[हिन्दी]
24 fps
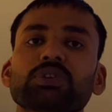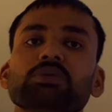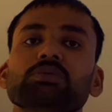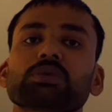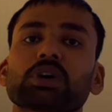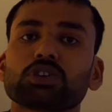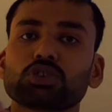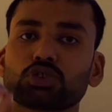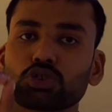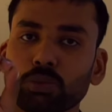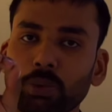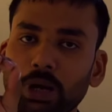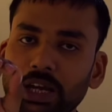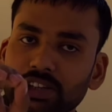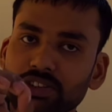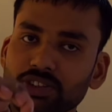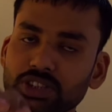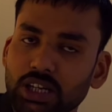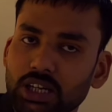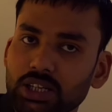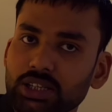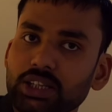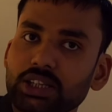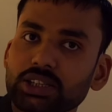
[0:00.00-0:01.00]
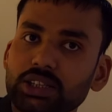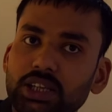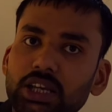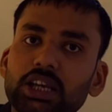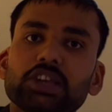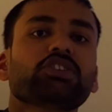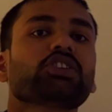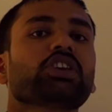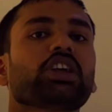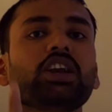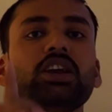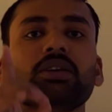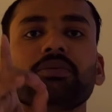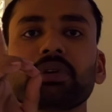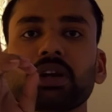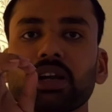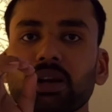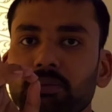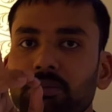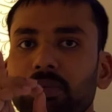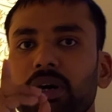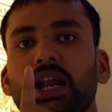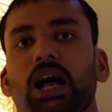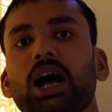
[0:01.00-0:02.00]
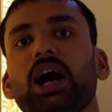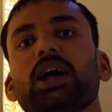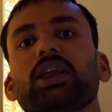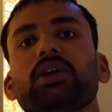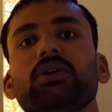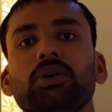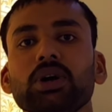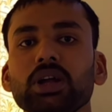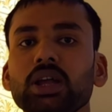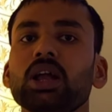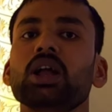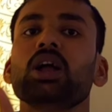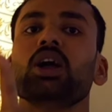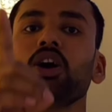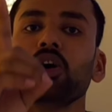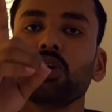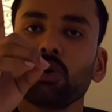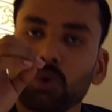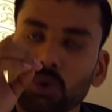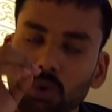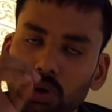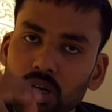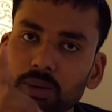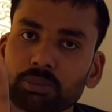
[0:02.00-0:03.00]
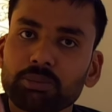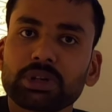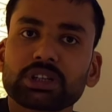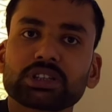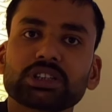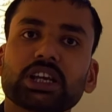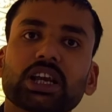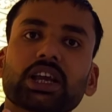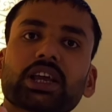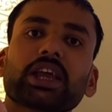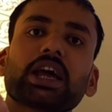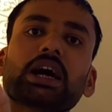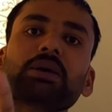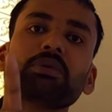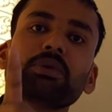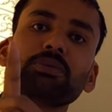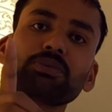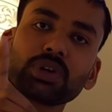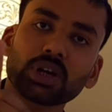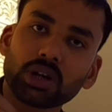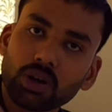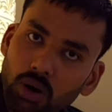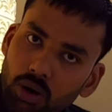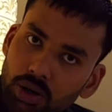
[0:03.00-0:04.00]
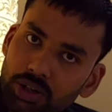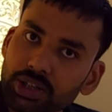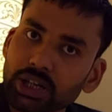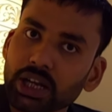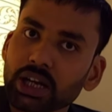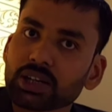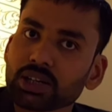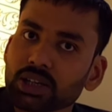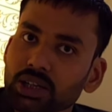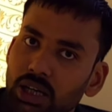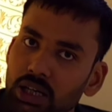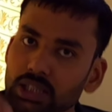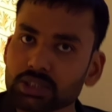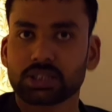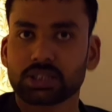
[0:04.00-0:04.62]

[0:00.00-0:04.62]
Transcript: से हम कस्टमाइज कर देते हैं स्क्रीन पे नंबर आ रहे होंगे वो नंबर देख के आप हमसे कांटेक्ट कर